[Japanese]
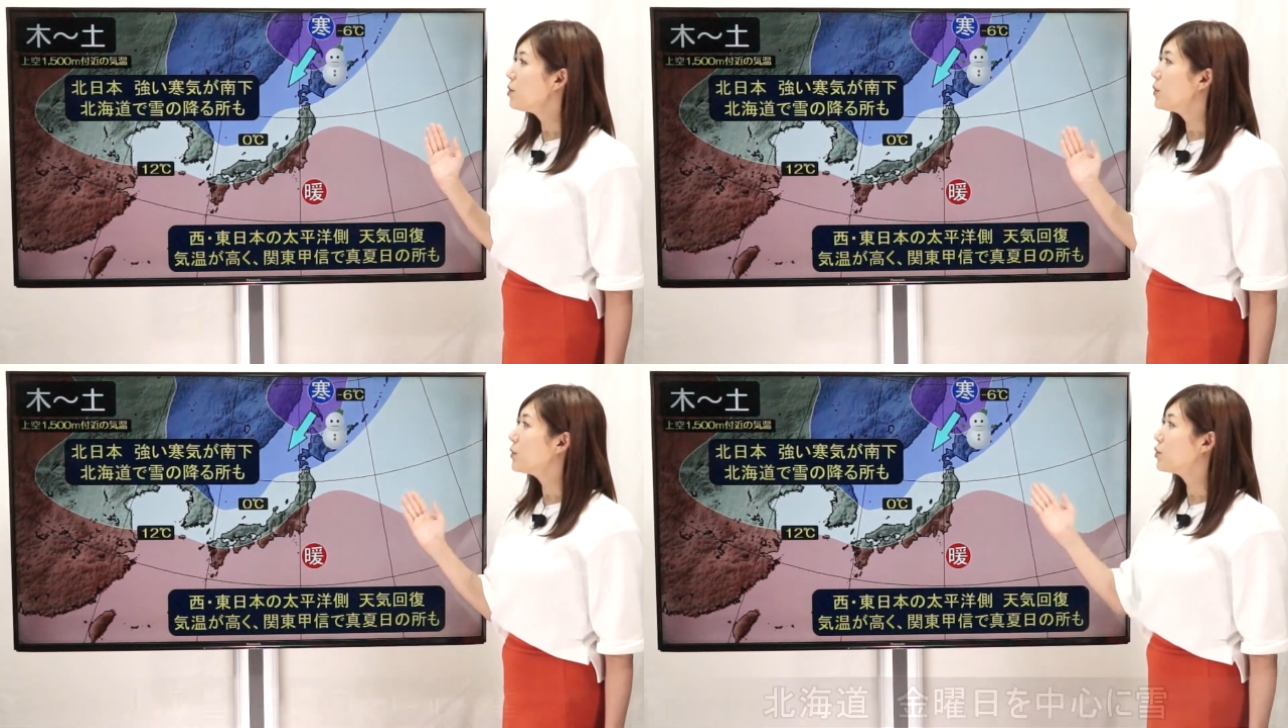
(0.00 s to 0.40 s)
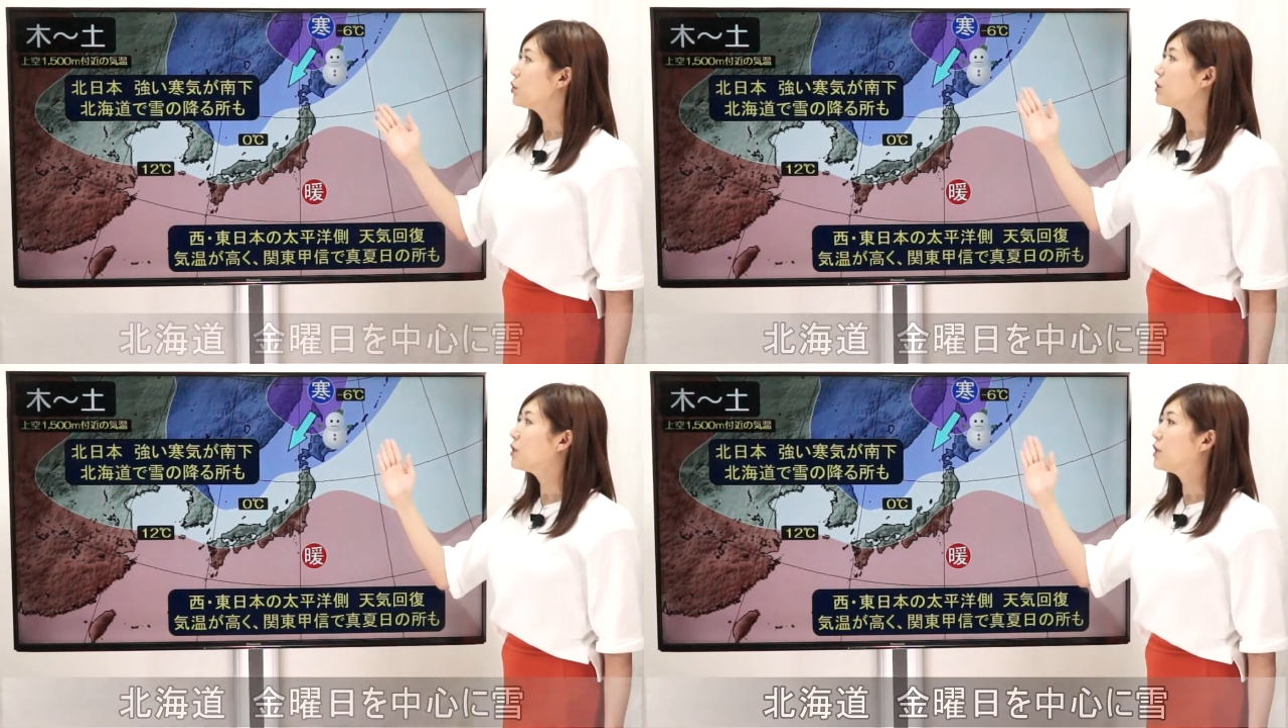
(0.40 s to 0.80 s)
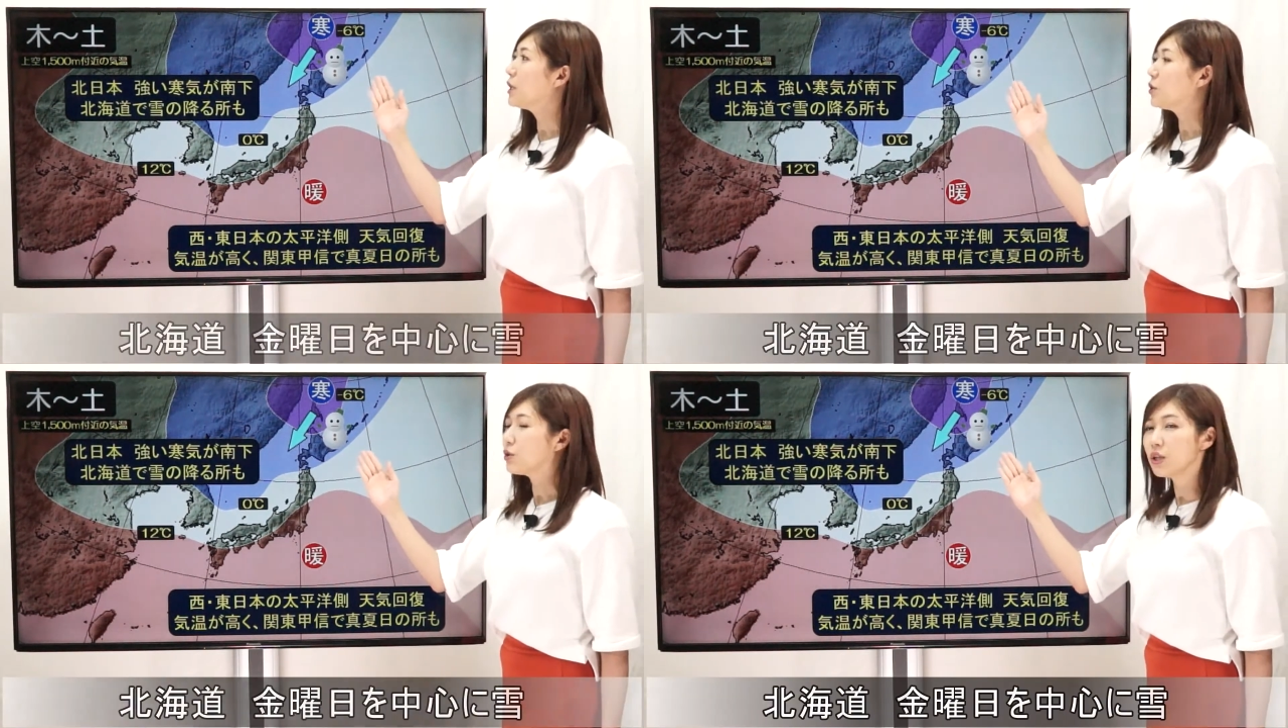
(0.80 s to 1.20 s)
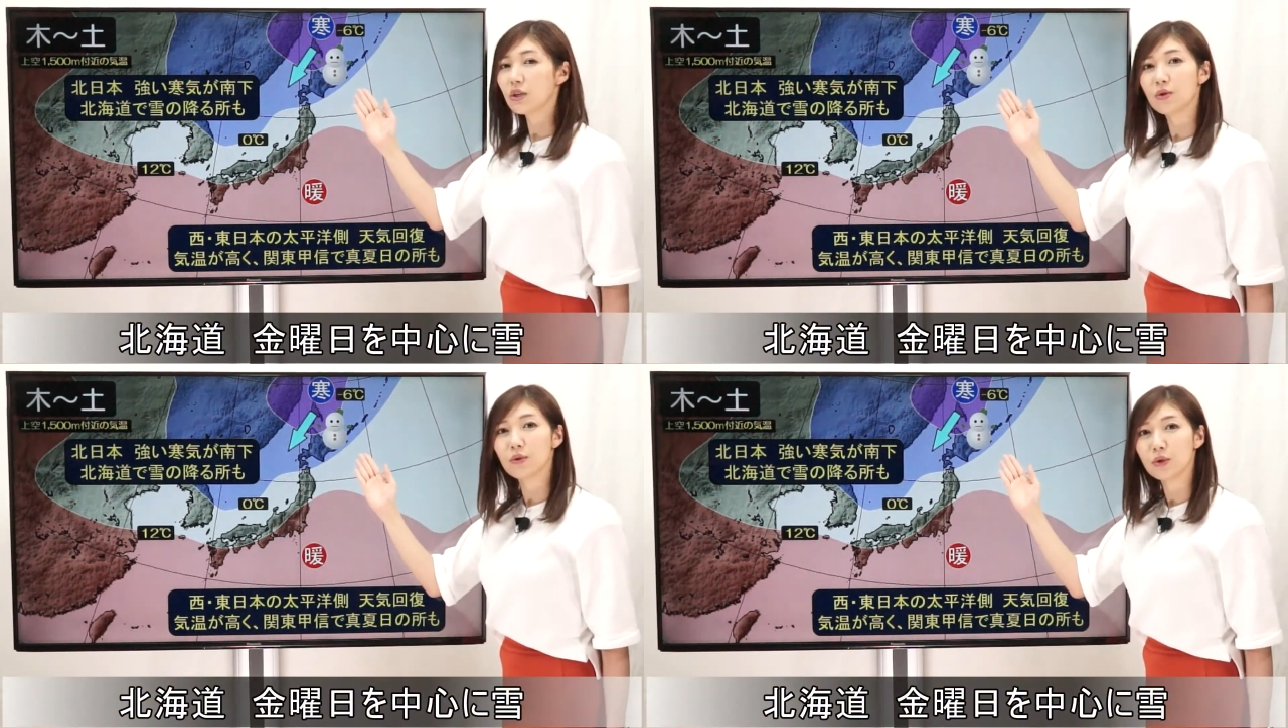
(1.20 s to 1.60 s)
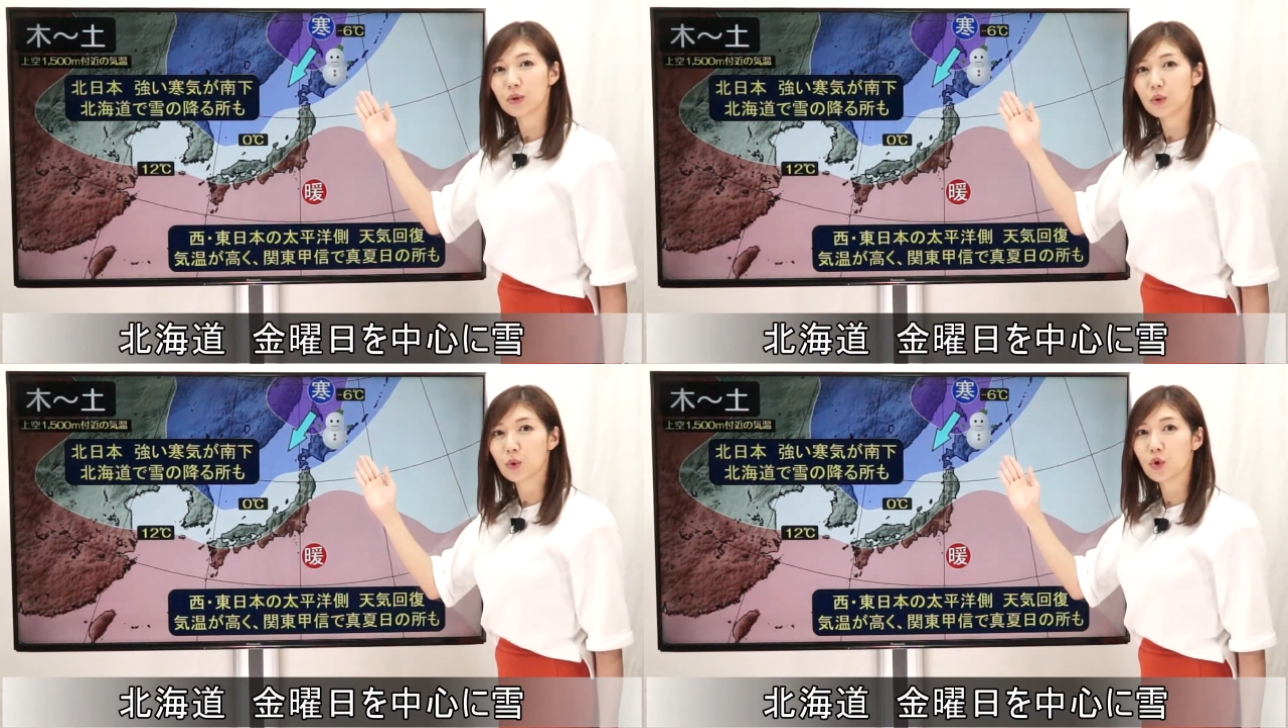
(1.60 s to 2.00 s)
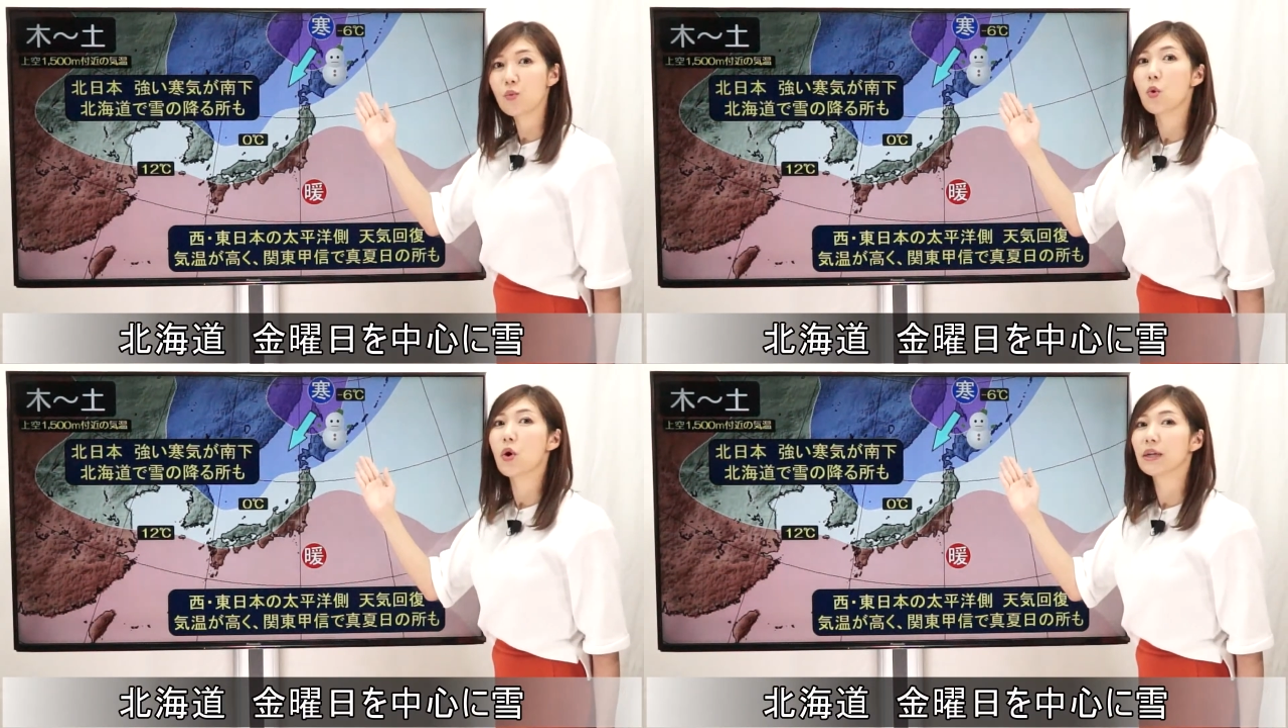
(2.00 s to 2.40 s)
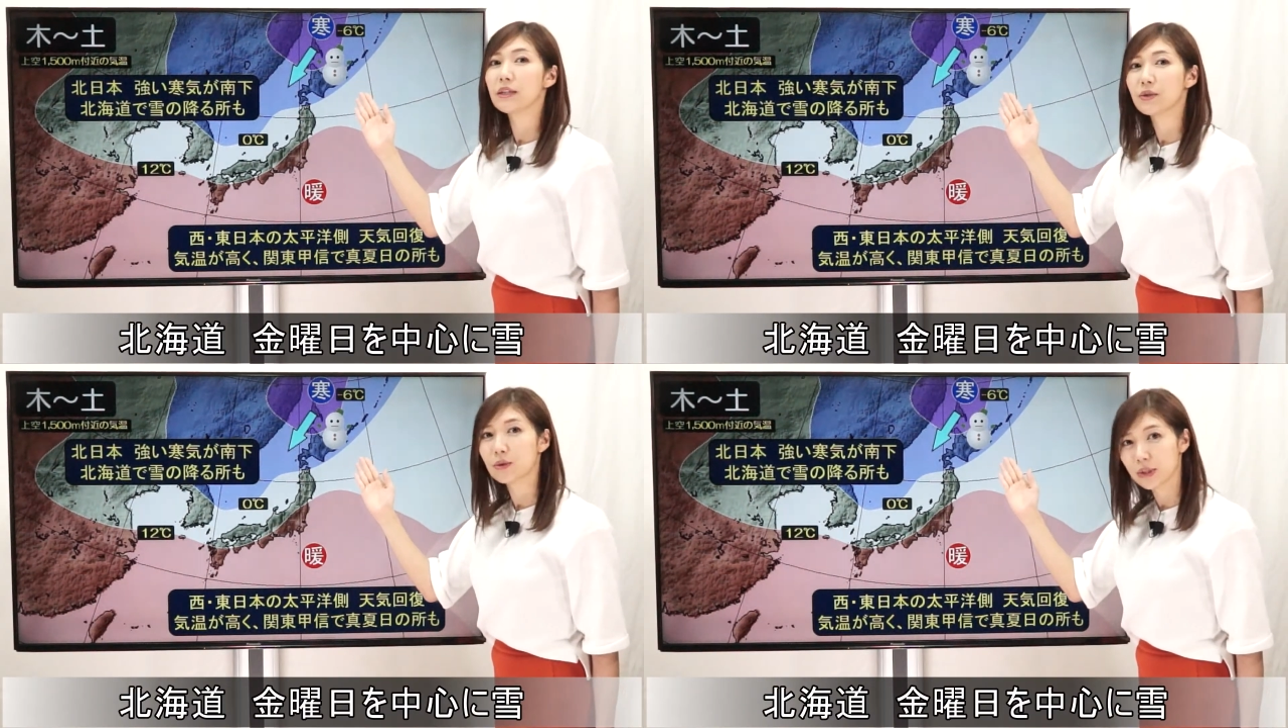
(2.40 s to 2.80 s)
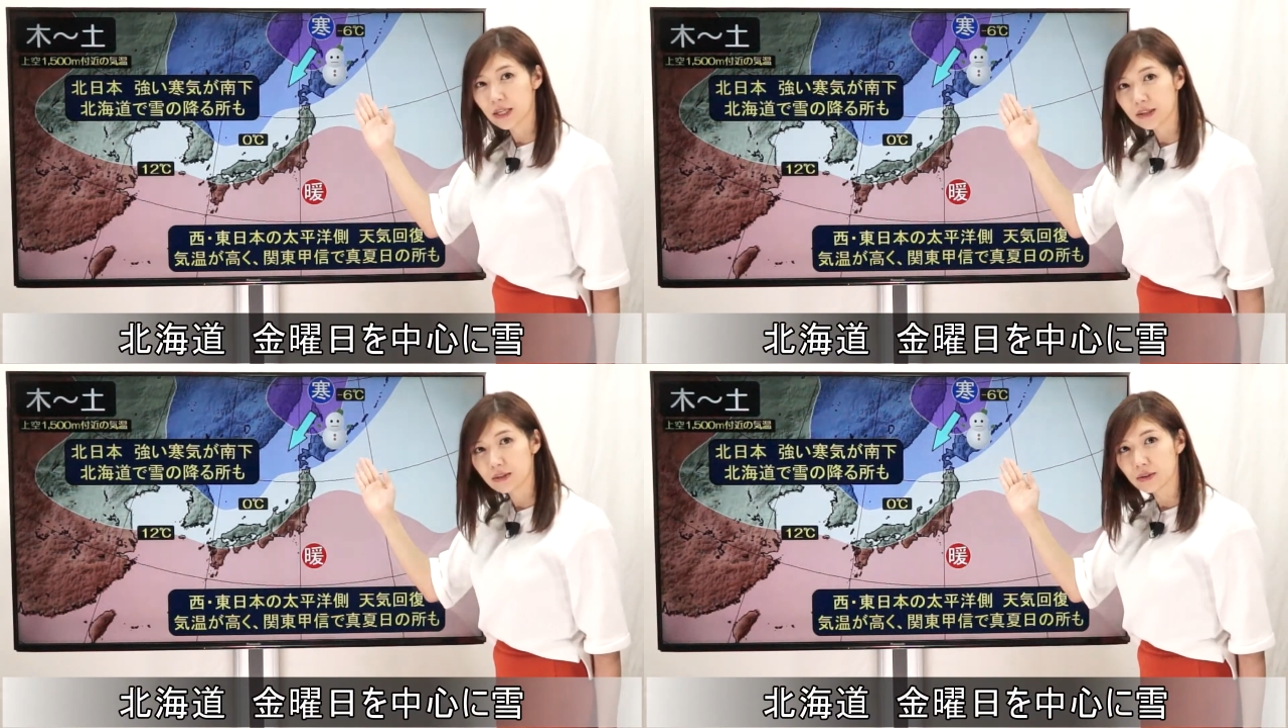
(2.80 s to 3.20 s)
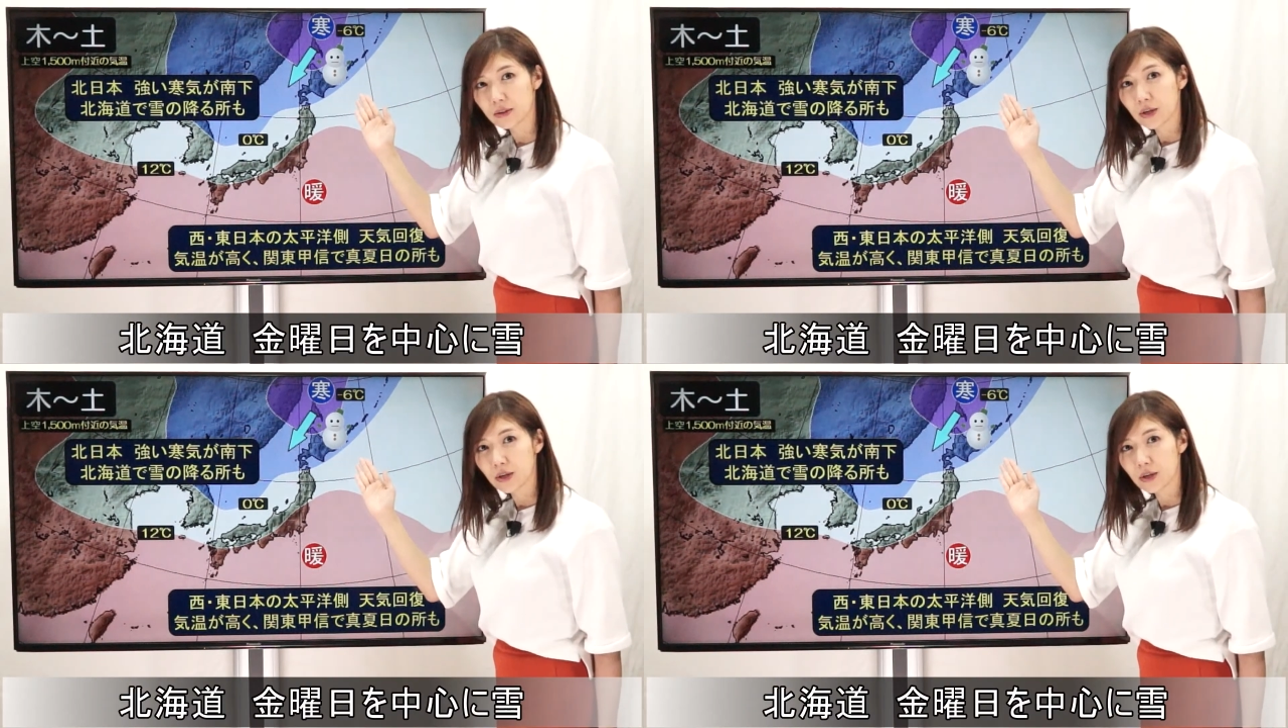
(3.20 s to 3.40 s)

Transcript: 曜日を中心に雪の降るところもありそうです